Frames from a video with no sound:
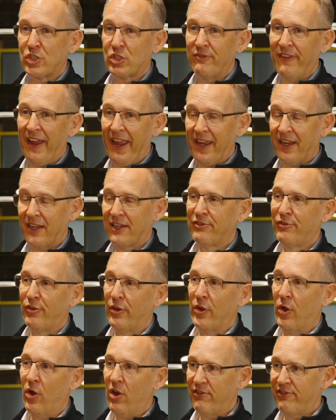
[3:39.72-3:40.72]
Schwenk
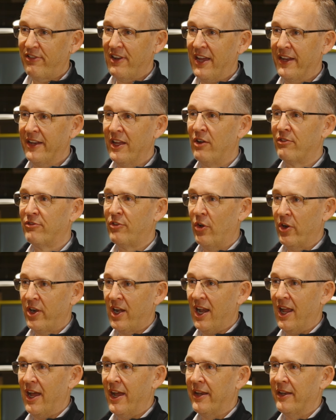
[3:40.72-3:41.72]
von offline auf
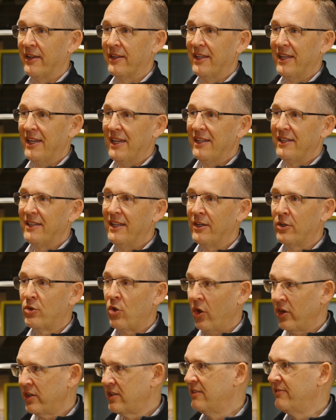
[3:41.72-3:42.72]
online, den
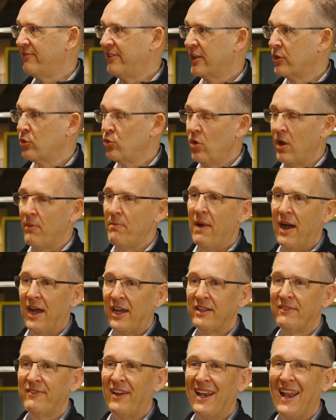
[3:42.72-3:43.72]
konnten wir nur
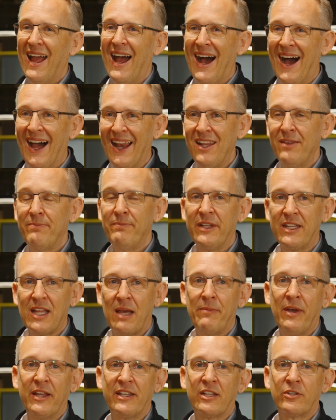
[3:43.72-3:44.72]
machen, weil alle
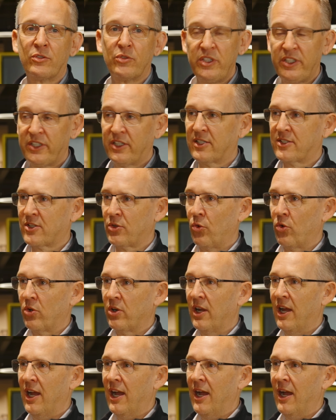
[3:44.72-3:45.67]
Mitarbeiter durchgezogen